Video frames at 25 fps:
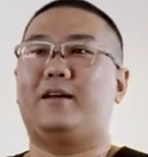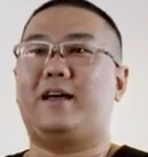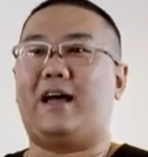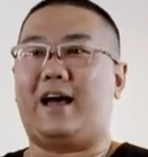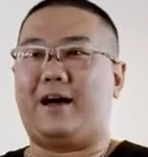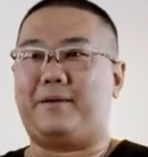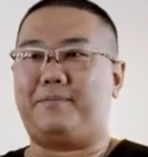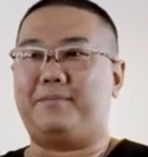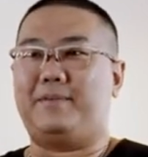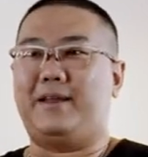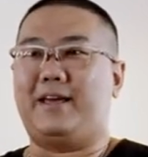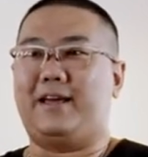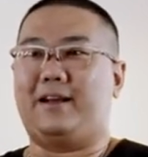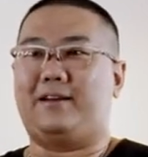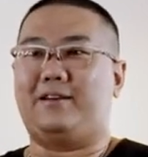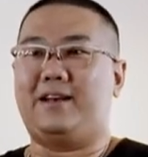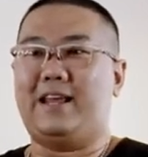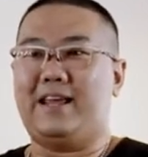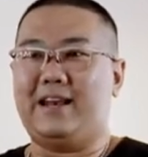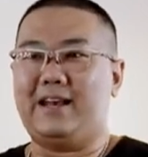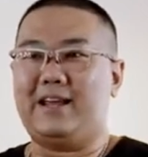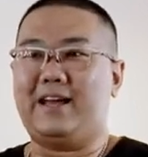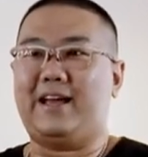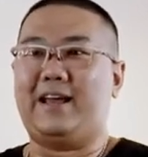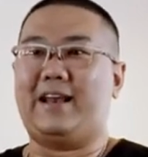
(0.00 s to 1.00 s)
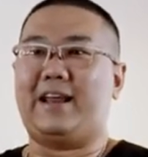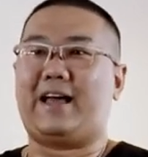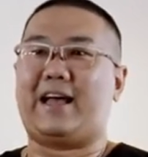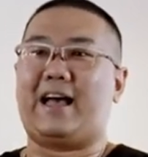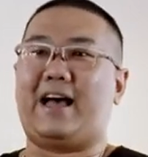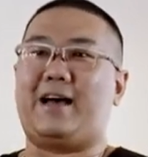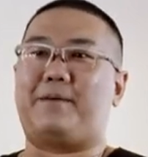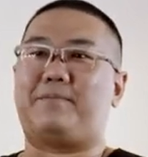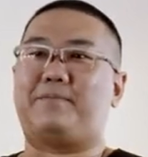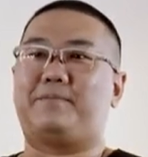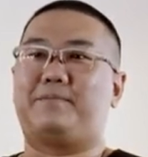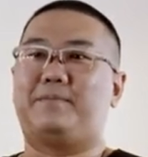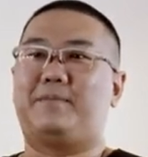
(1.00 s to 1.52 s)
อัปเดตเรื่อย ๆ นะครับ
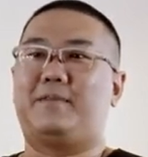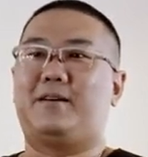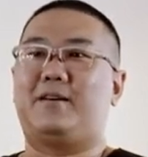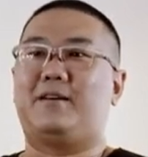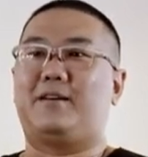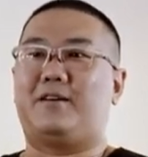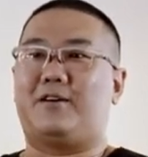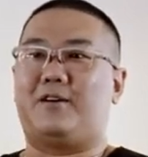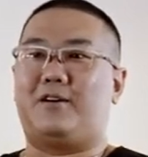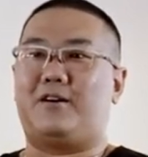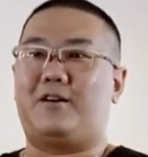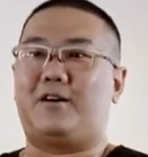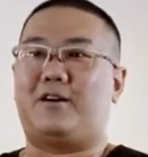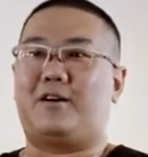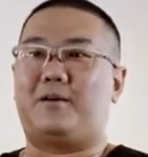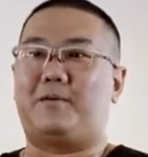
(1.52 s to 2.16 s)
ก็